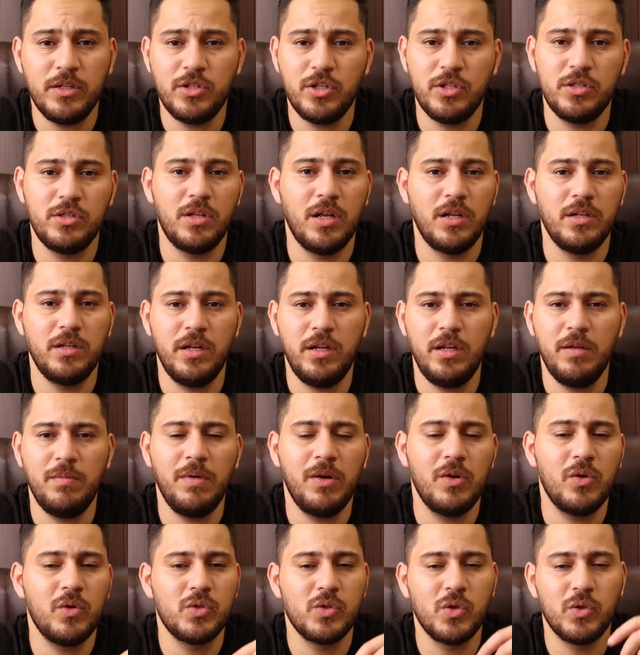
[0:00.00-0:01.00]
جدا يعني
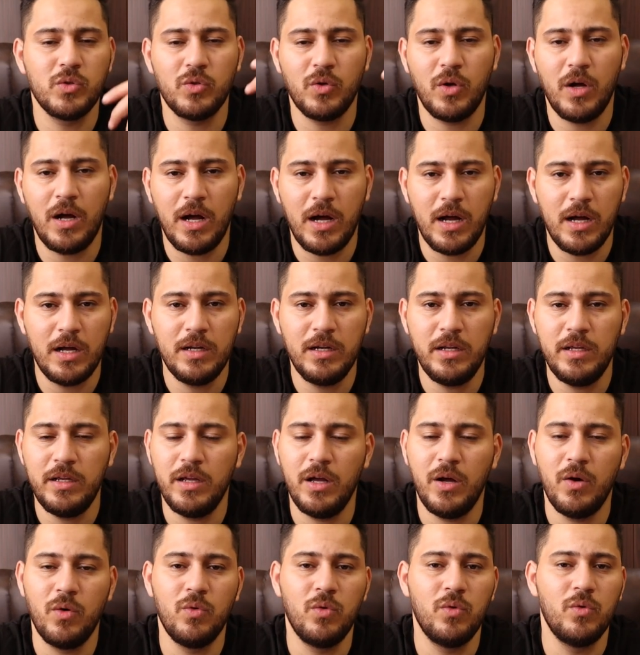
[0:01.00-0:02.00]
ما صوته
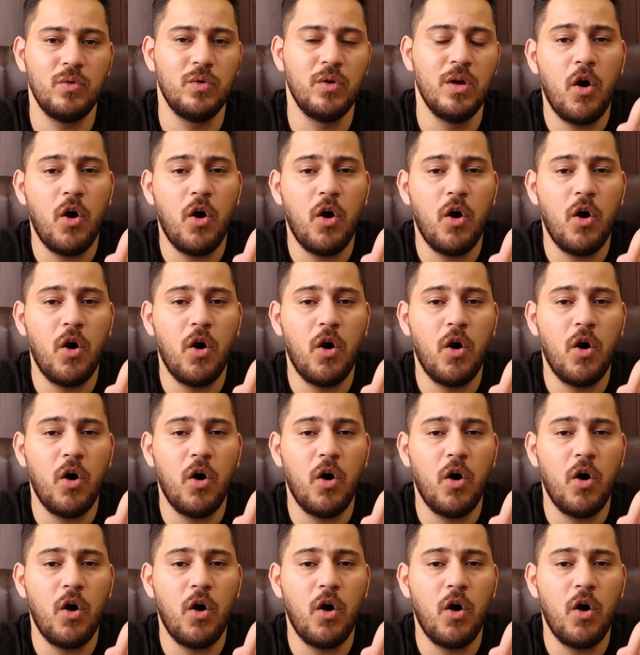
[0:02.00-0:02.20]
عالي او